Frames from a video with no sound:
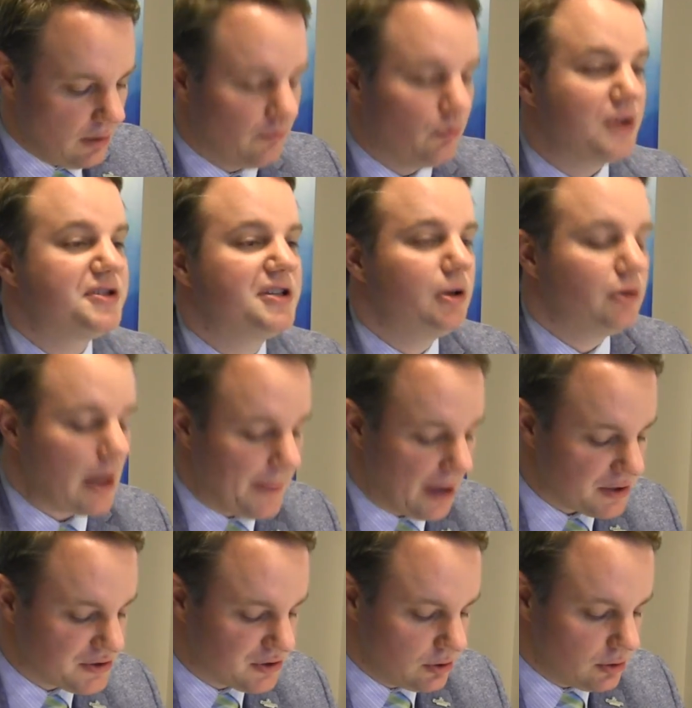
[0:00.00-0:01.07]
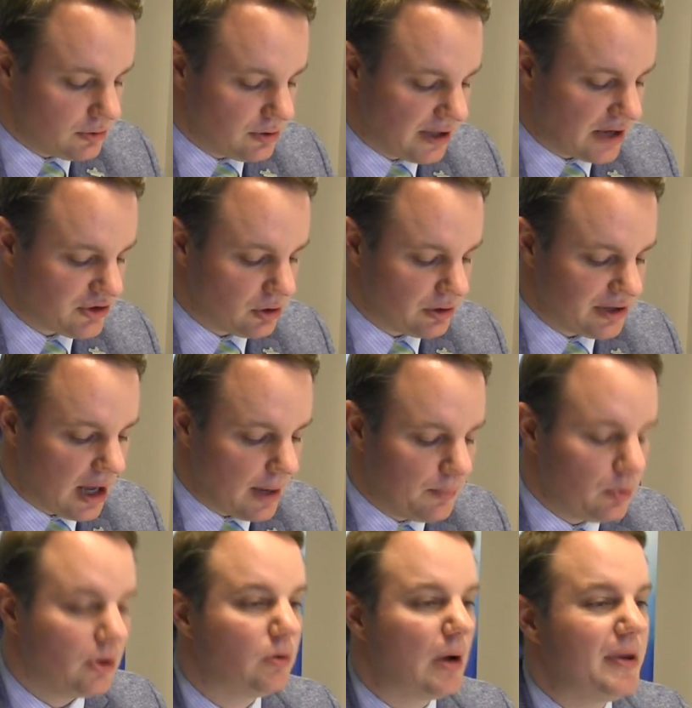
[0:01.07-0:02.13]
Voici un aperçu de l'agenda
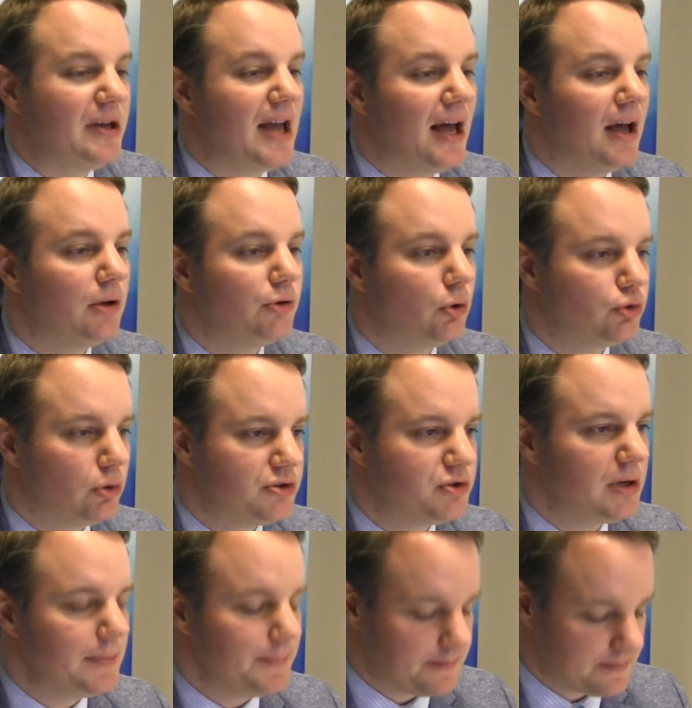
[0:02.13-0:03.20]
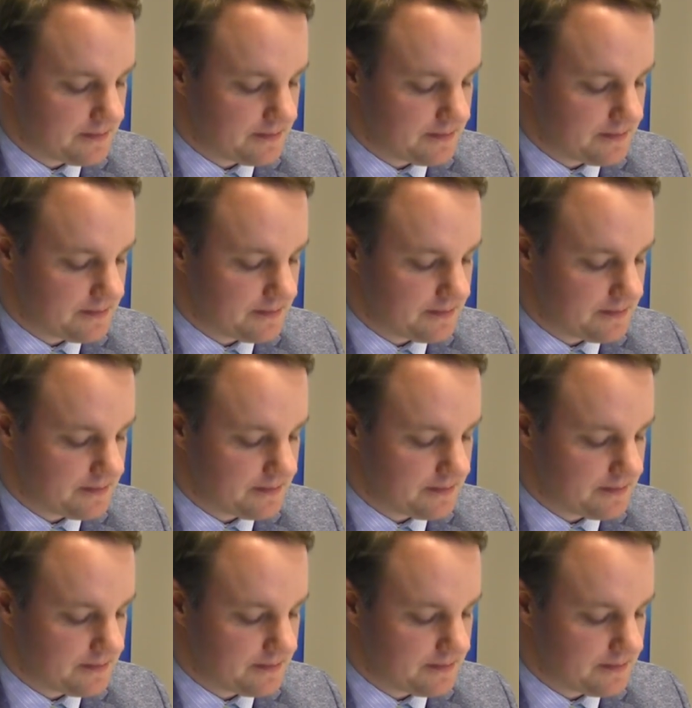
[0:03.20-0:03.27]
pour le webinaire d'aujourd'hui.